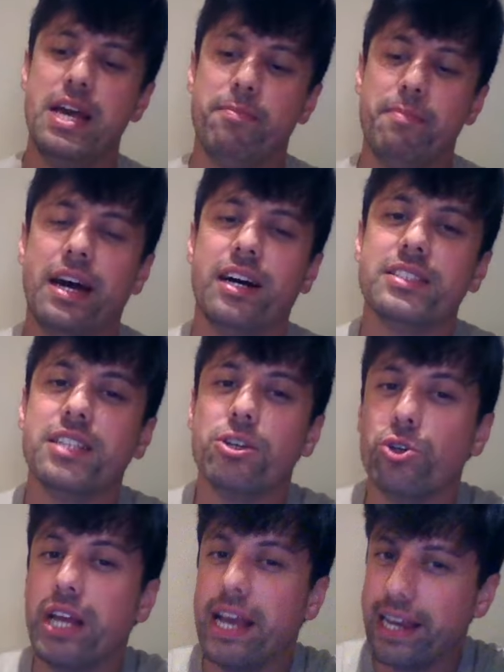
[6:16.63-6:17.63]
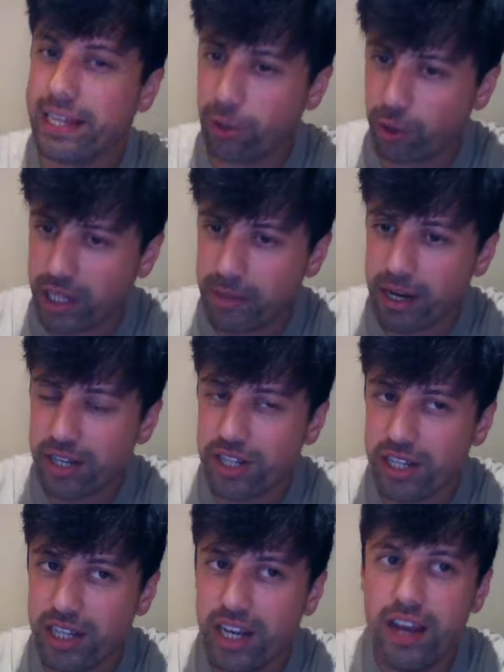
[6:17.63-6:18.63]
Beyazlar oyuna E4'te
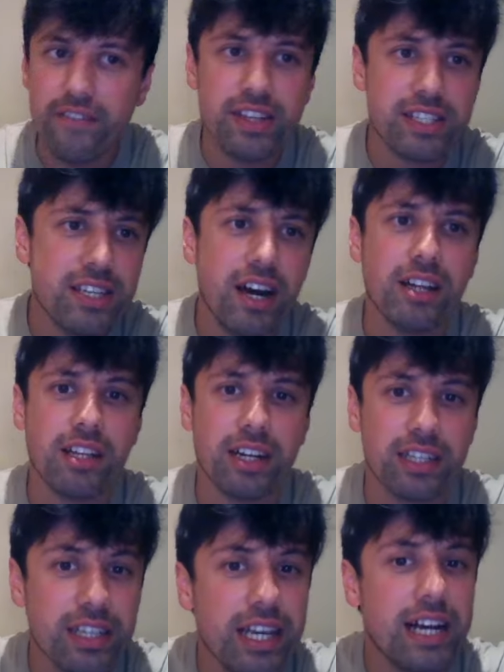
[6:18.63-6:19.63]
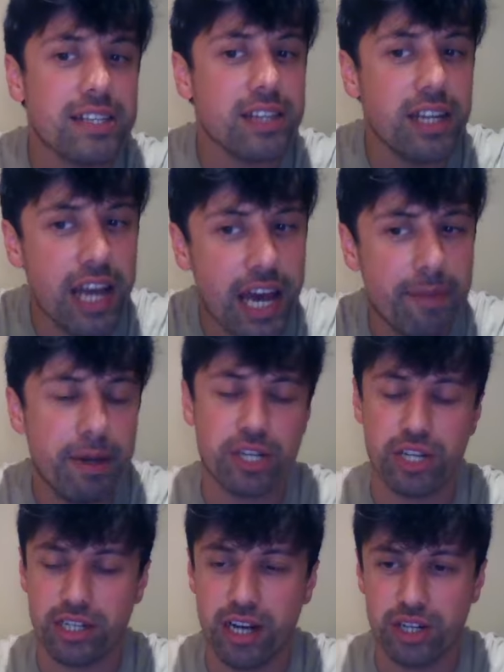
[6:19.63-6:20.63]
başladı ve siyahlar da Nielsen
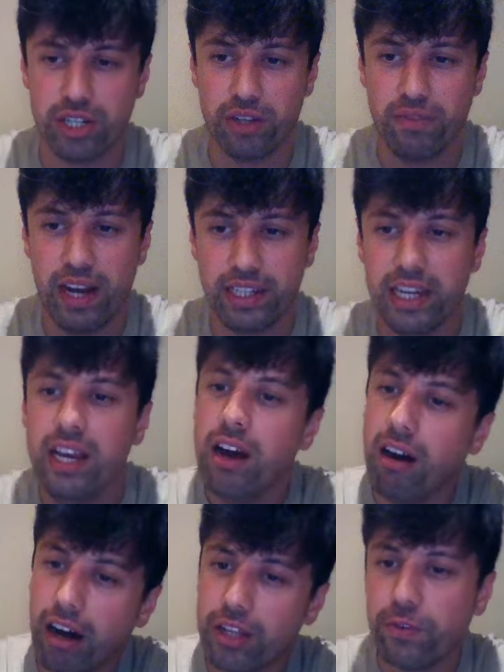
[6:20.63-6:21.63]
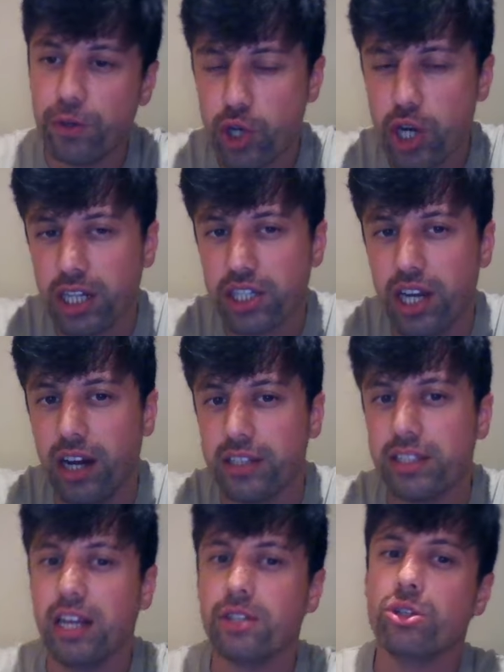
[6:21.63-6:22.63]
E5'te karşılık verdi. At F3, at
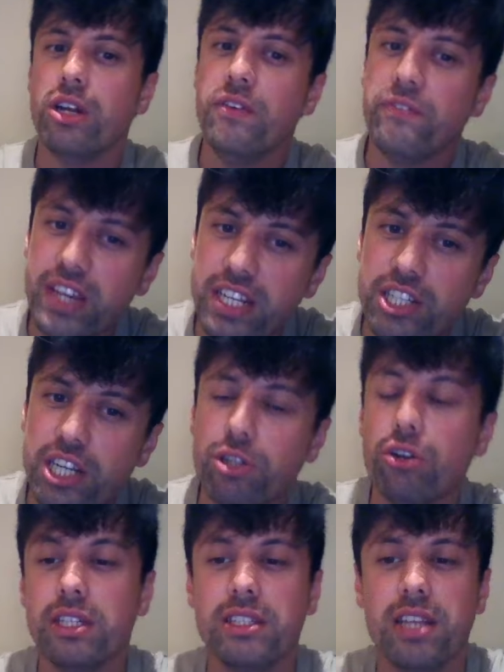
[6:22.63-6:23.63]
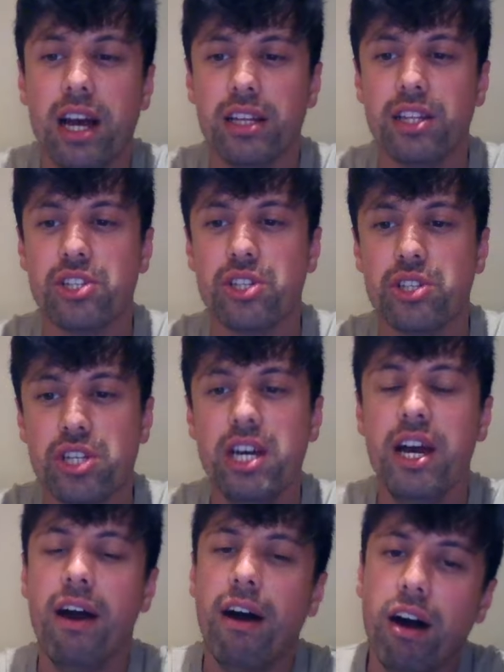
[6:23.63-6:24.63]
C6'dan sonra fil C4 İtalyan açılışı,
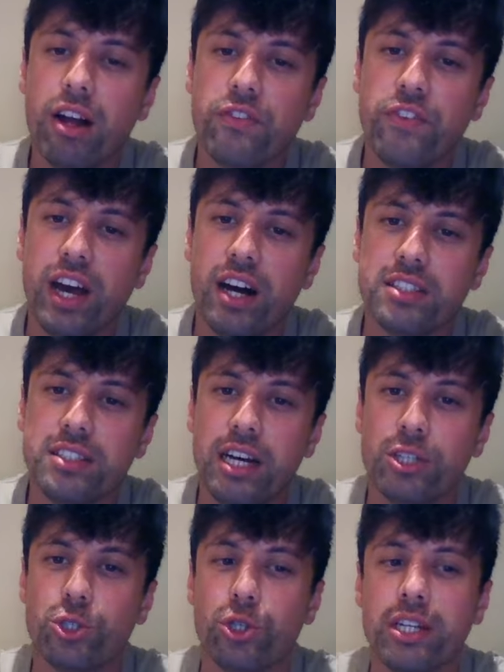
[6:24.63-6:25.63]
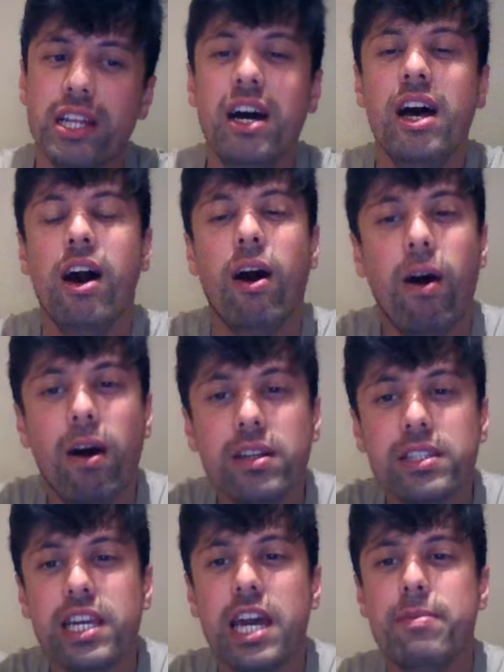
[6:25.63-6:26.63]
at F6'dan sonra da
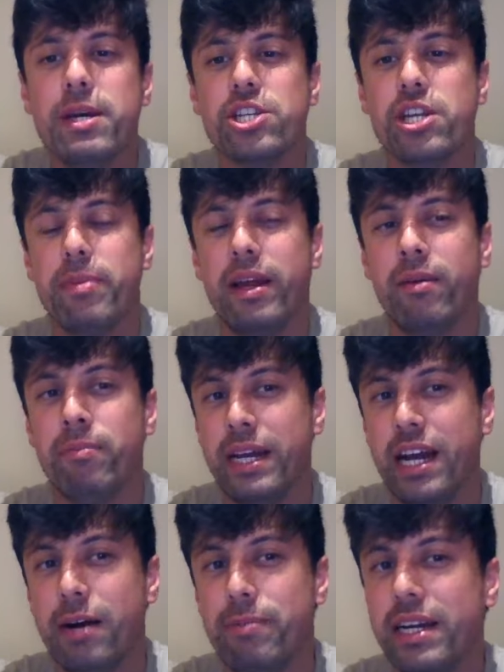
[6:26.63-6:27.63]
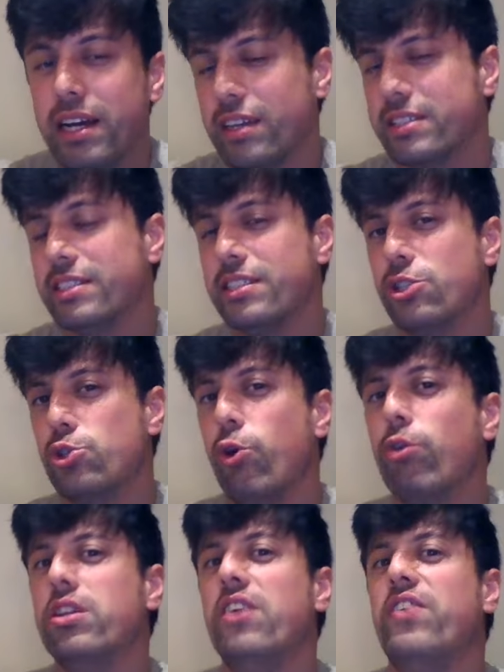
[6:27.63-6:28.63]
at G5 ile beraber aslında
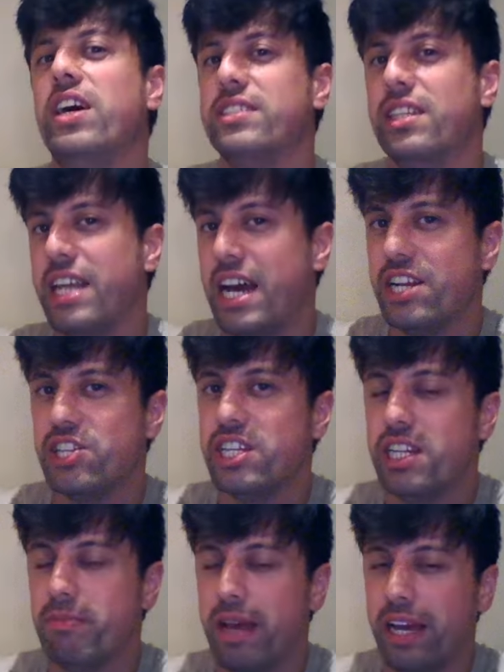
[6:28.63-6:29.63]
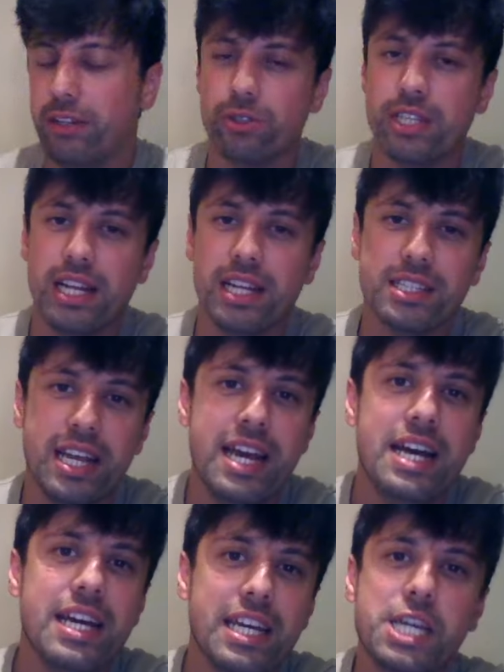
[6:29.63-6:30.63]
çok da fazla tercih edilmeyen özellikle
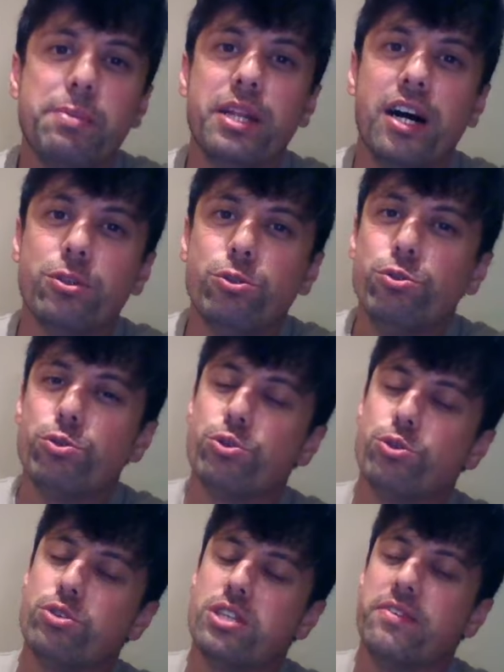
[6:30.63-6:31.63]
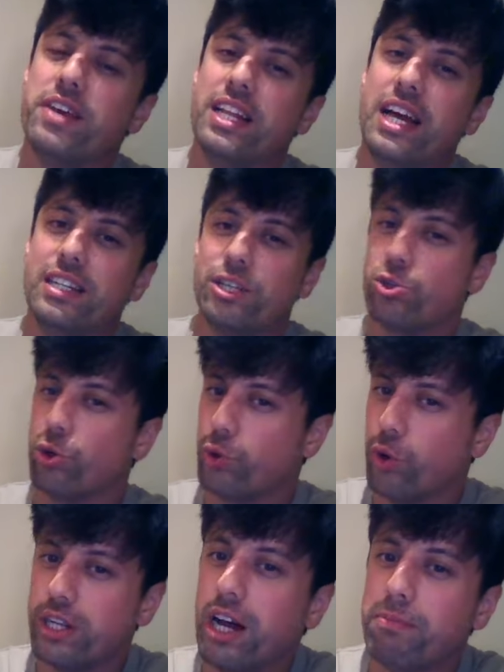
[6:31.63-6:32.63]
2600 üstü seviyelerde çok
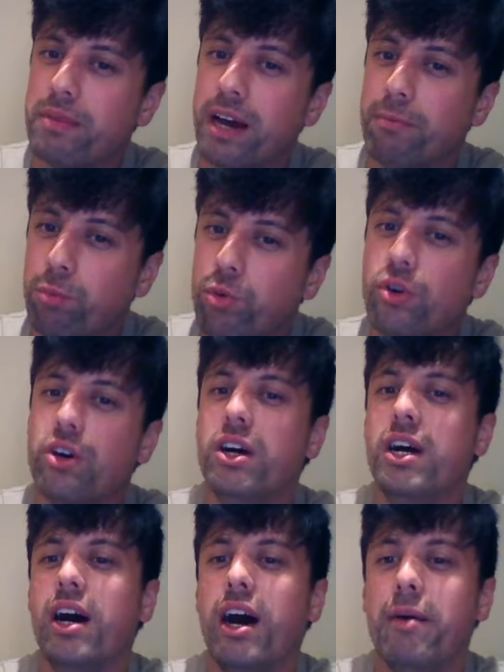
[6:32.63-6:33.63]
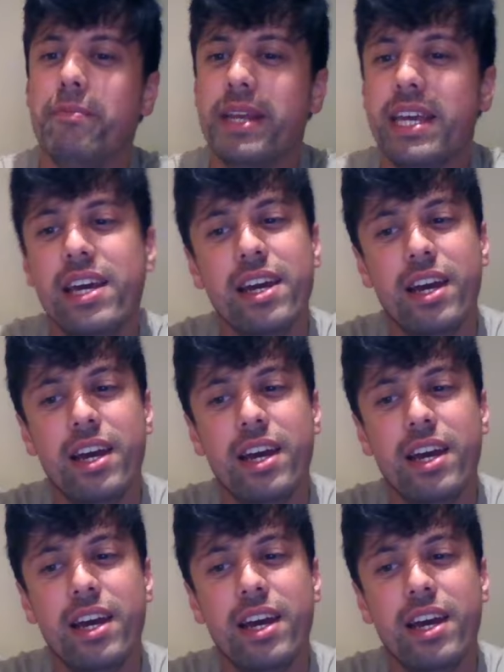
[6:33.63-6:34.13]
oynanmayan bu hamleyi